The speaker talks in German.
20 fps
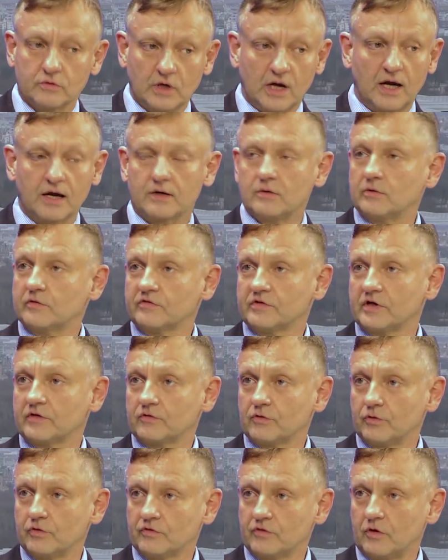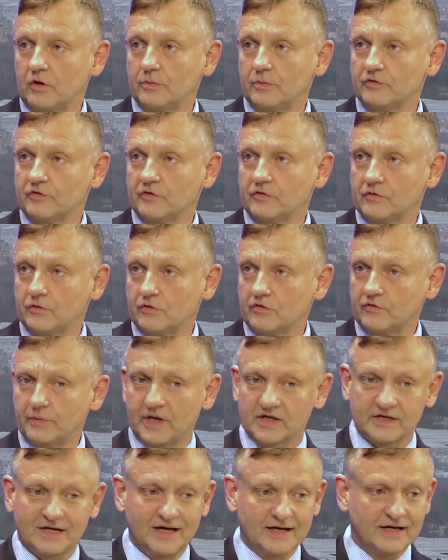gerade uns als größte
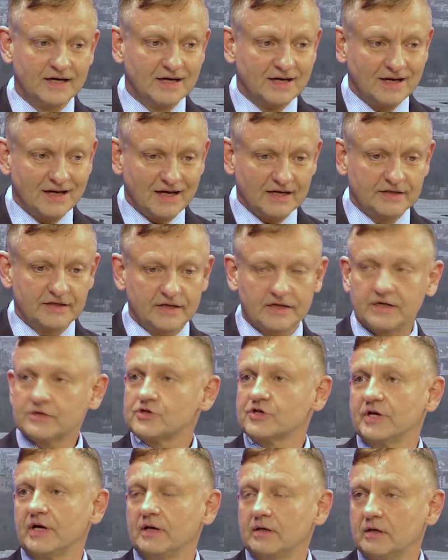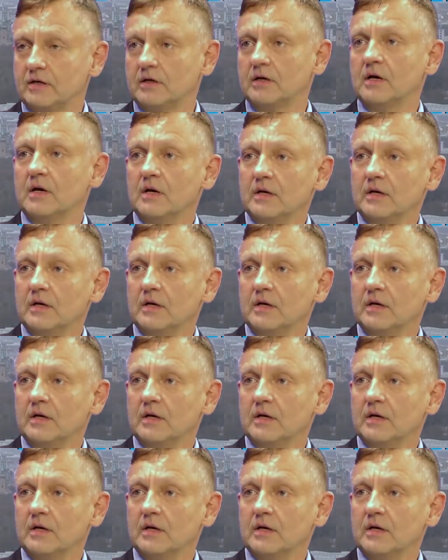Oppositionspartei an jeder Stelle